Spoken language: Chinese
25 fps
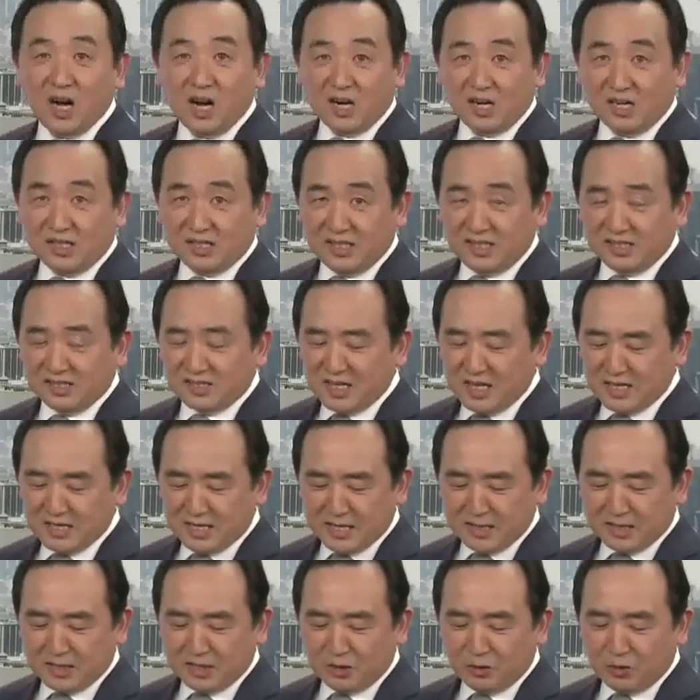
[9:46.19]
二零一三
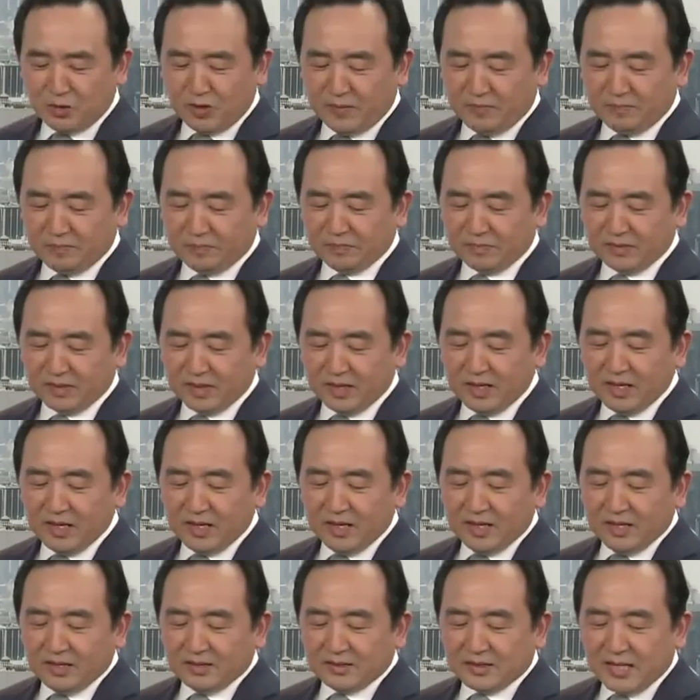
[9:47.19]
年七月，
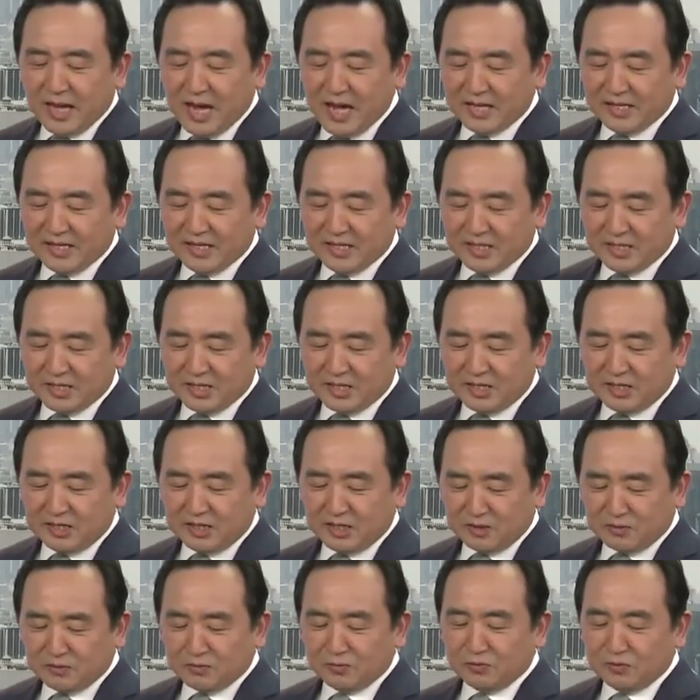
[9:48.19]
大冶市
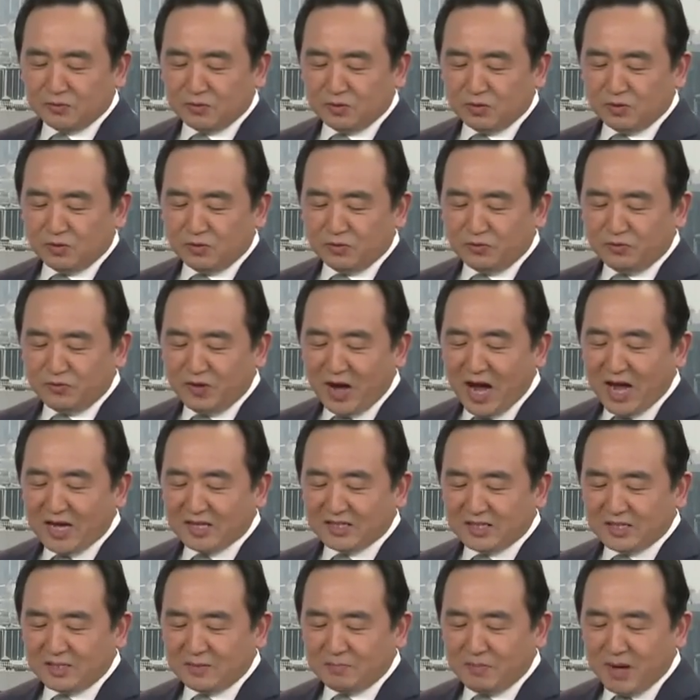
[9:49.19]
政府
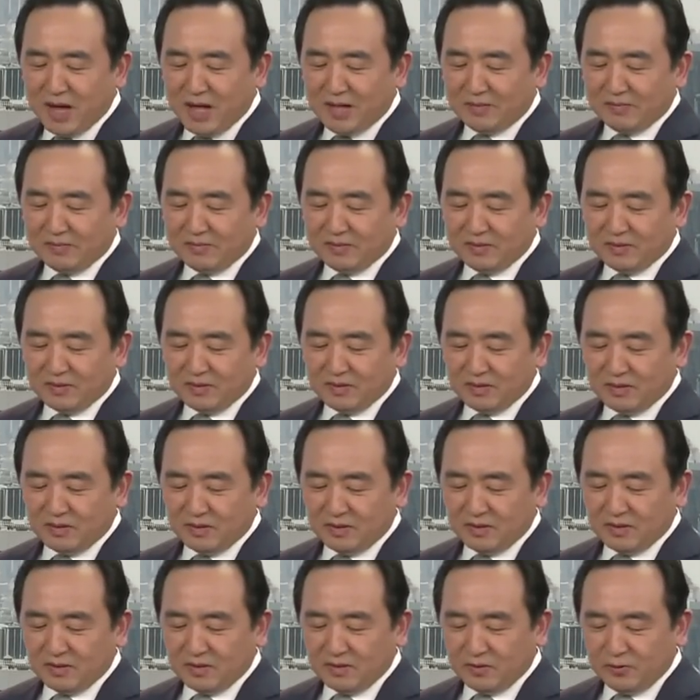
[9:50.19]
法制办
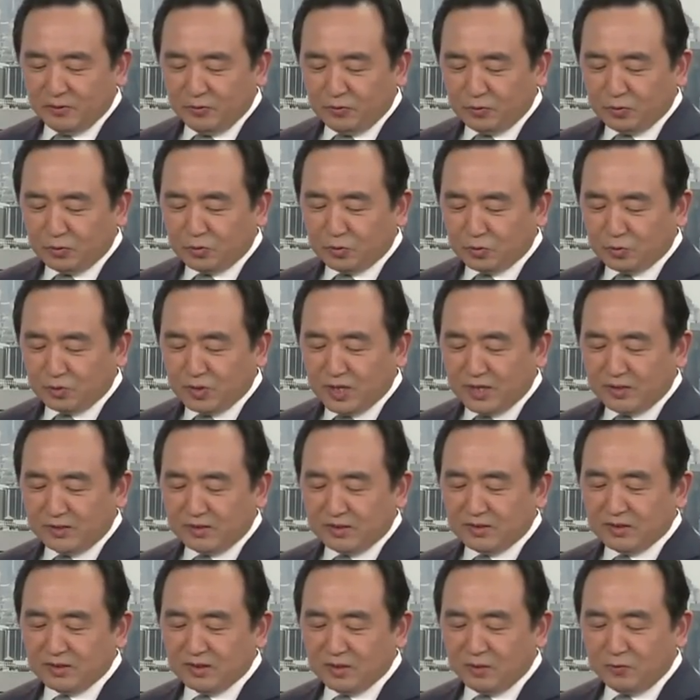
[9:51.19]
副主任、
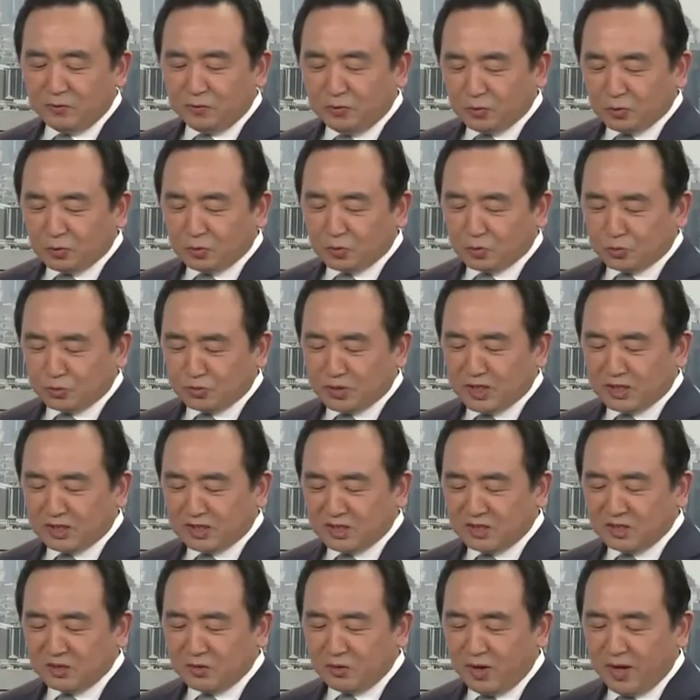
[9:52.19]
副主任
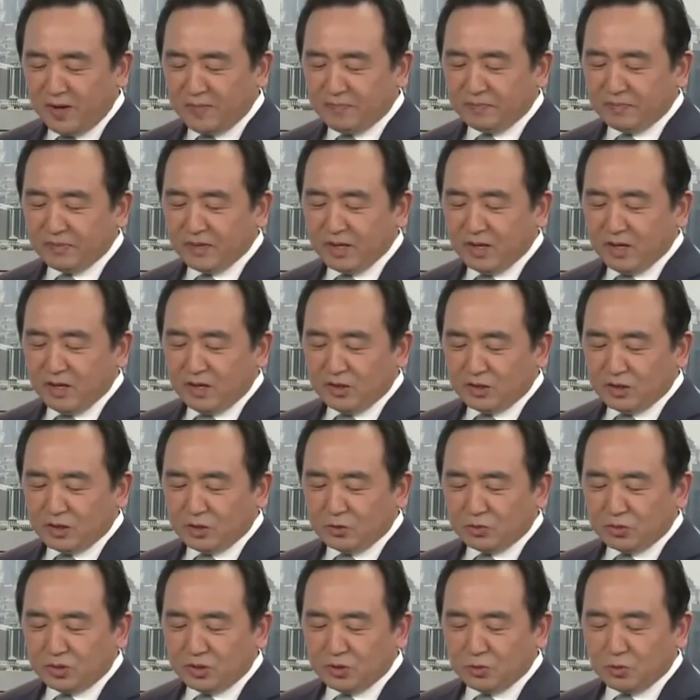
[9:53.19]
科员
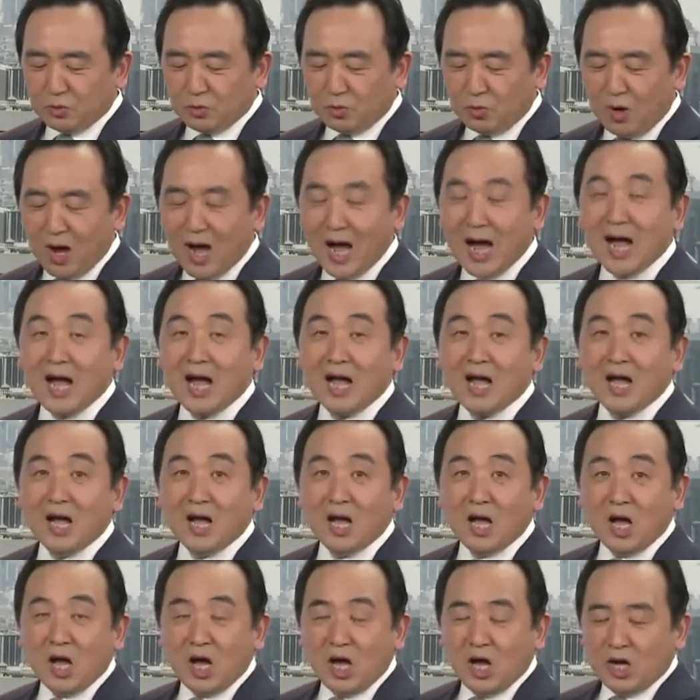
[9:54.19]
周秀华
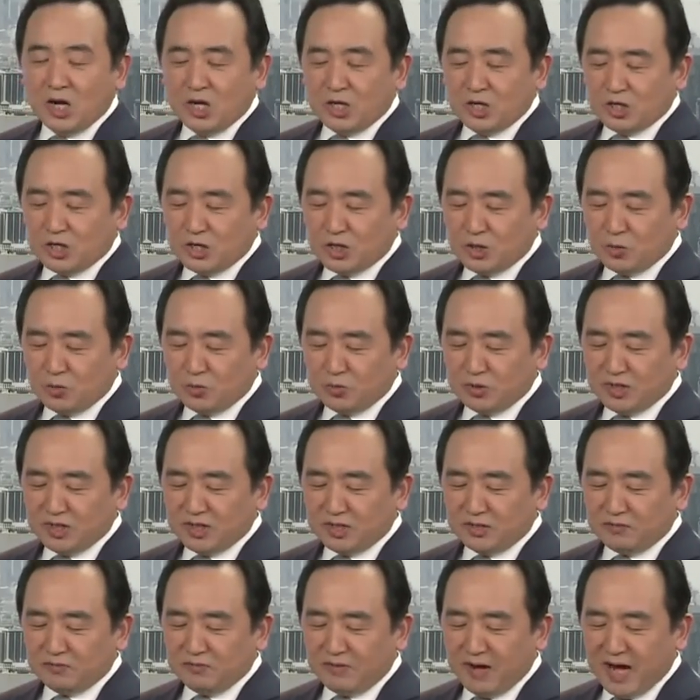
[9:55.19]
受
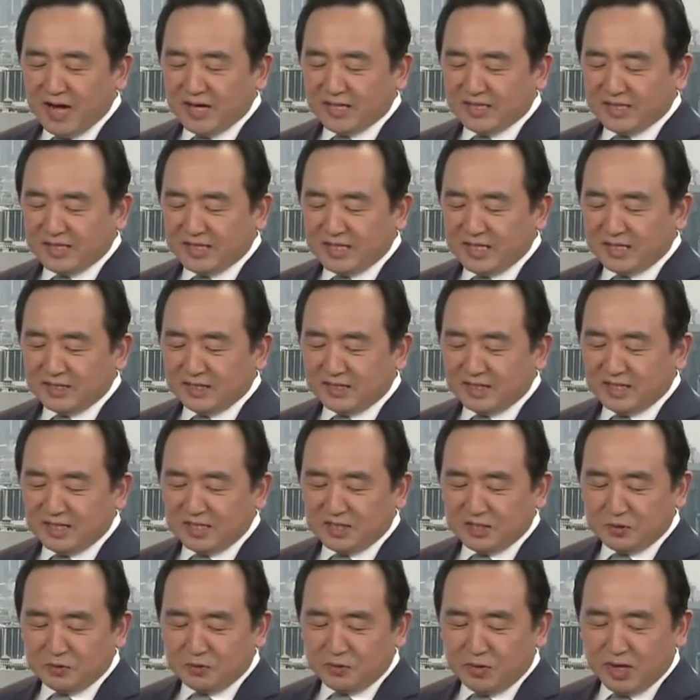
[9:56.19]
境外间
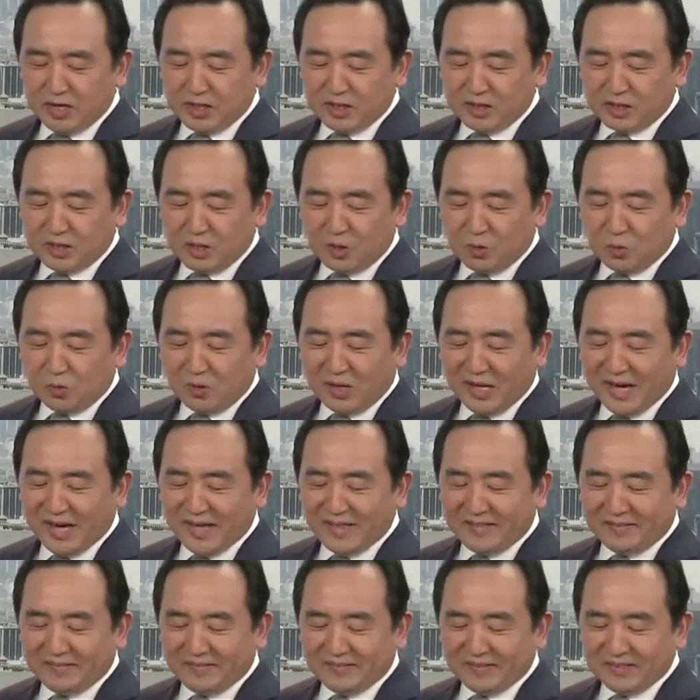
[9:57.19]
谍人员勾
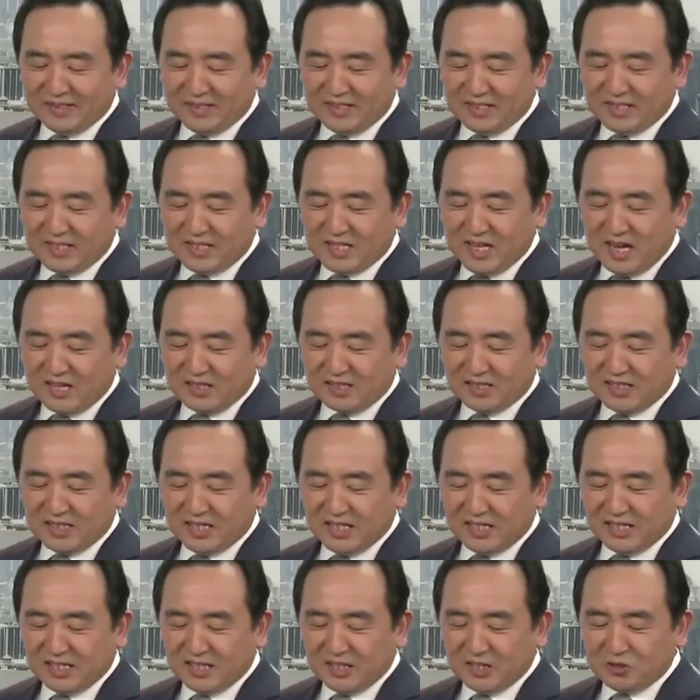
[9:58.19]
连，向
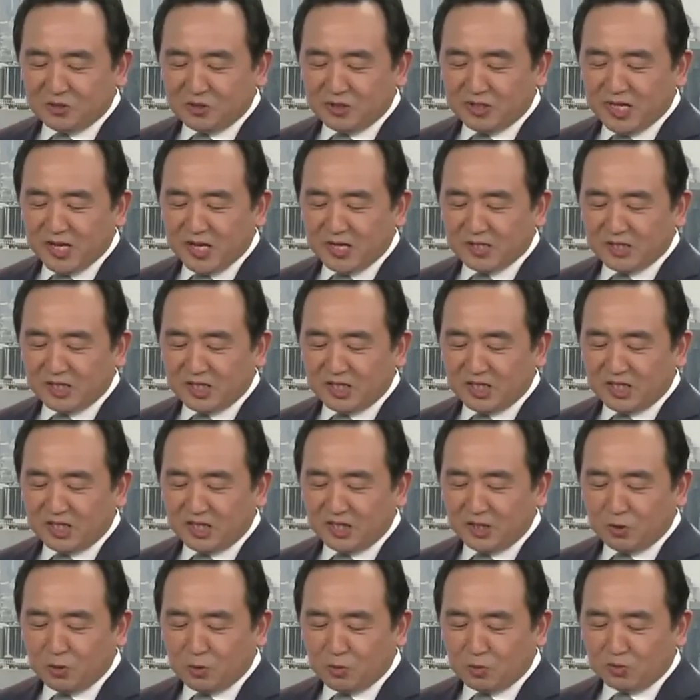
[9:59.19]
间谍人员
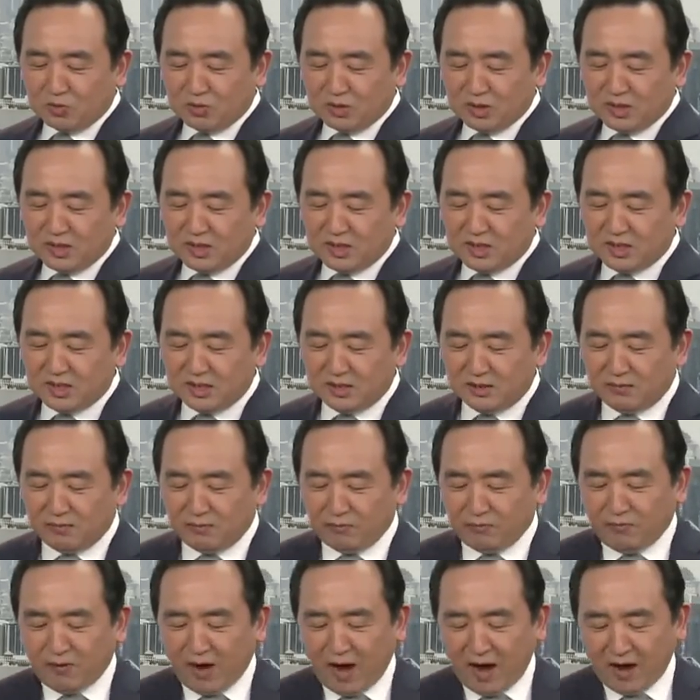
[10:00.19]
提供
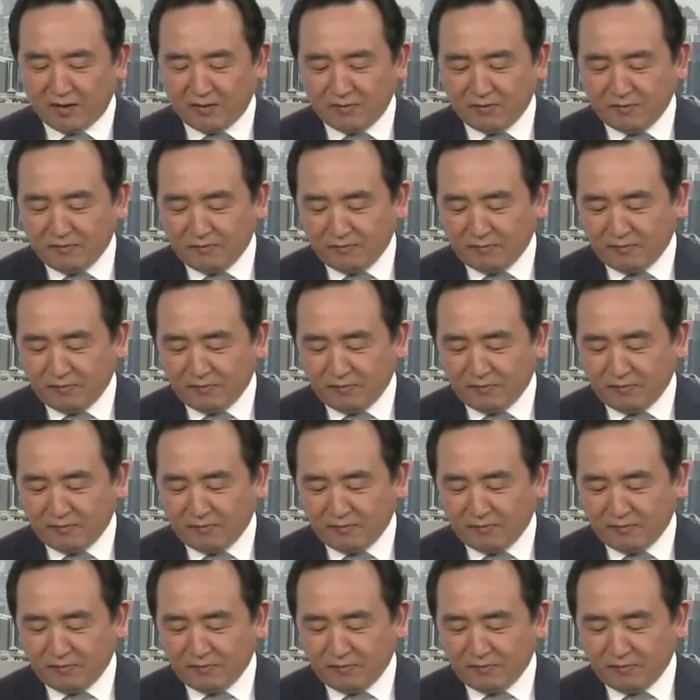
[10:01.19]
信访